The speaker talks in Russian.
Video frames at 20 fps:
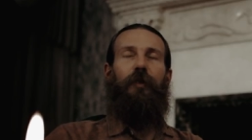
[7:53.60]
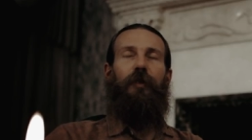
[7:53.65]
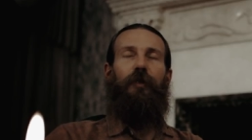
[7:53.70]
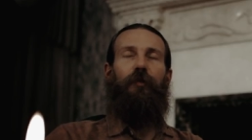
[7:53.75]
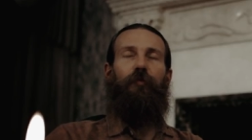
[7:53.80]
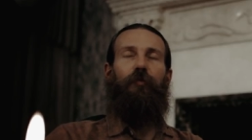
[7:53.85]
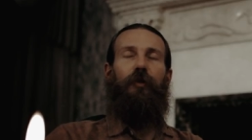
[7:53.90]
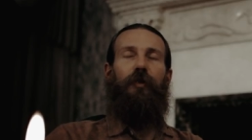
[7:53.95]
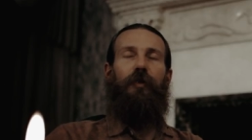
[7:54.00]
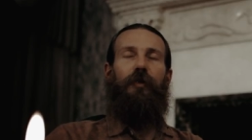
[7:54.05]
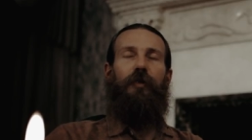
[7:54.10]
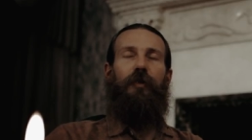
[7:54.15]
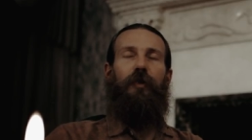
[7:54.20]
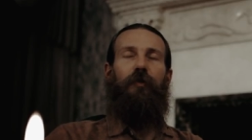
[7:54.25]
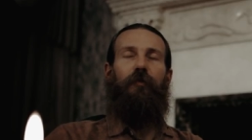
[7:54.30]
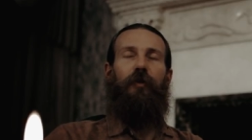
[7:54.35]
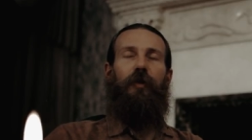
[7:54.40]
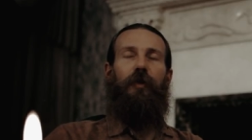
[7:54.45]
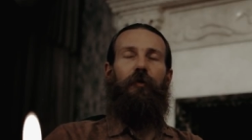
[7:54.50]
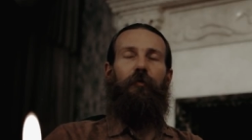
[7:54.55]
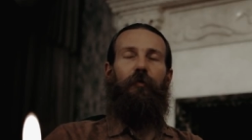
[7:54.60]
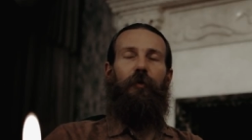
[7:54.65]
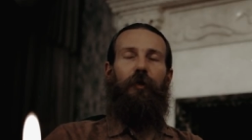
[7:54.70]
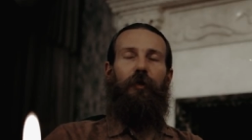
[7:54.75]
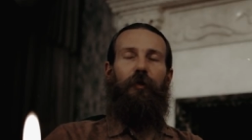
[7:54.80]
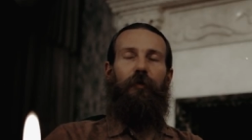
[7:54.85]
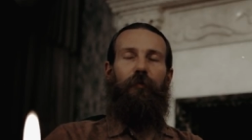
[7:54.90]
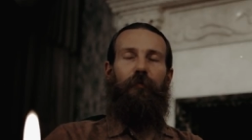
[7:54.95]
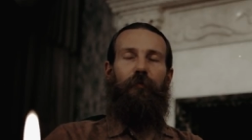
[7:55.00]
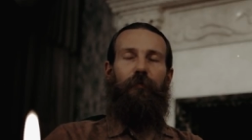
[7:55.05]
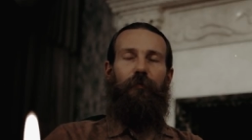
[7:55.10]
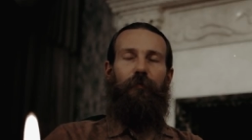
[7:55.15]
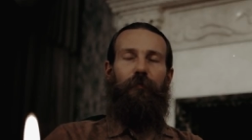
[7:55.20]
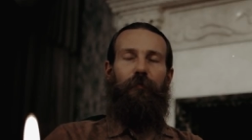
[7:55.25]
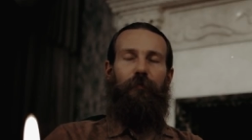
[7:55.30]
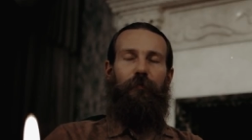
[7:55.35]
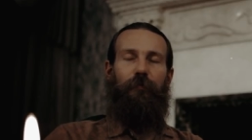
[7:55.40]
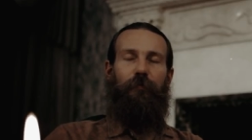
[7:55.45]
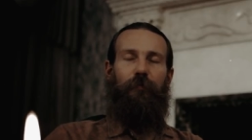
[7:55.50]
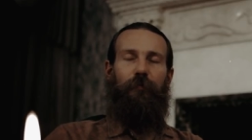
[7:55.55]
и благословляем их,
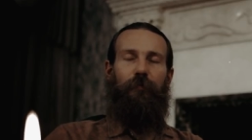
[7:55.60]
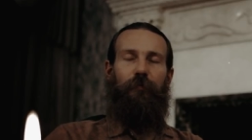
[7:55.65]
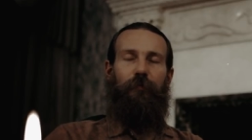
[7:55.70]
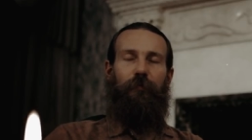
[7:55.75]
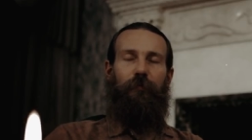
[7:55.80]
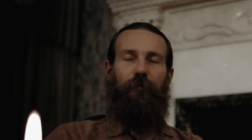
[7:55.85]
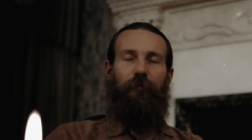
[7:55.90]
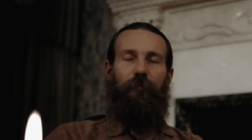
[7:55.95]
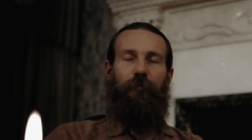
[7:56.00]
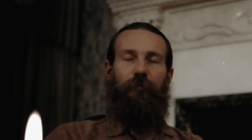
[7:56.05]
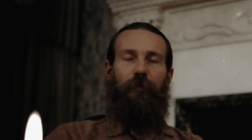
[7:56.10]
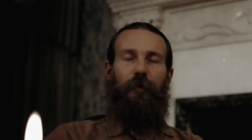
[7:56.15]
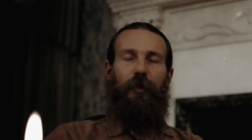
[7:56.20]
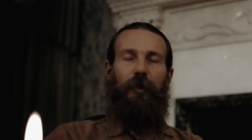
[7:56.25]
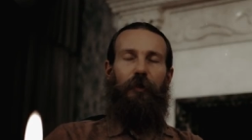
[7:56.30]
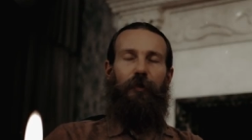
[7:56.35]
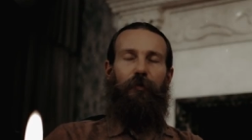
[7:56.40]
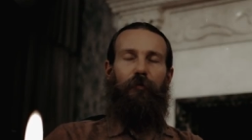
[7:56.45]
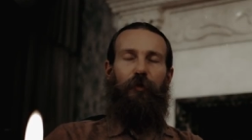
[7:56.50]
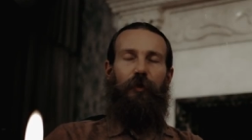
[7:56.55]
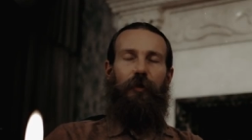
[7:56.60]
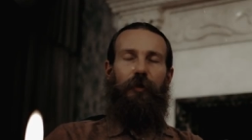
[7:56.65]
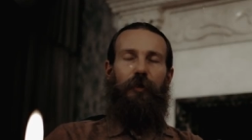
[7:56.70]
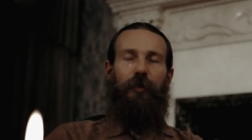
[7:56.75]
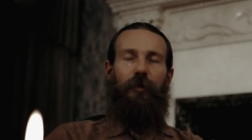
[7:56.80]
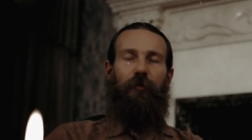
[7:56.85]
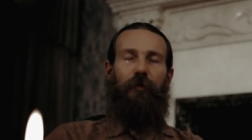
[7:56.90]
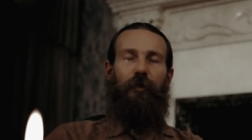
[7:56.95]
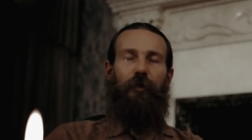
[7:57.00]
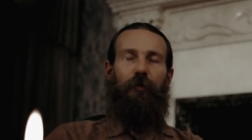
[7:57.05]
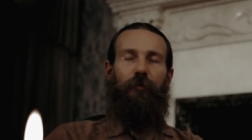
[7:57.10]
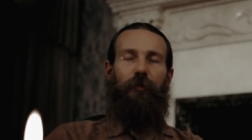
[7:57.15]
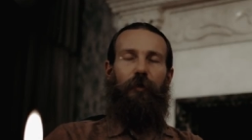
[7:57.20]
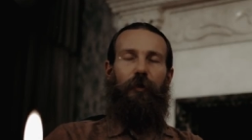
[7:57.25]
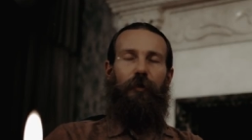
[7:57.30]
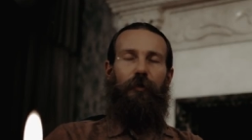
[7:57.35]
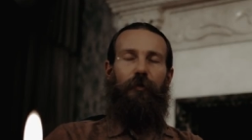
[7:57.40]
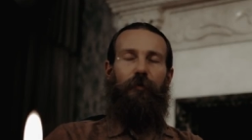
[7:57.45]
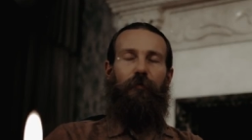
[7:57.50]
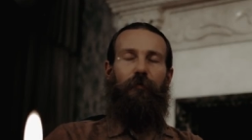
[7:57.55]
а они благословляют
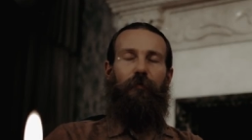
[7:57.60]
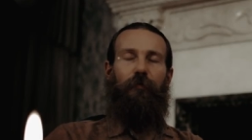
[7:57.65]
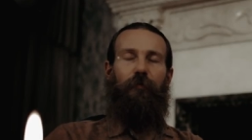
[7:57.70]
нас.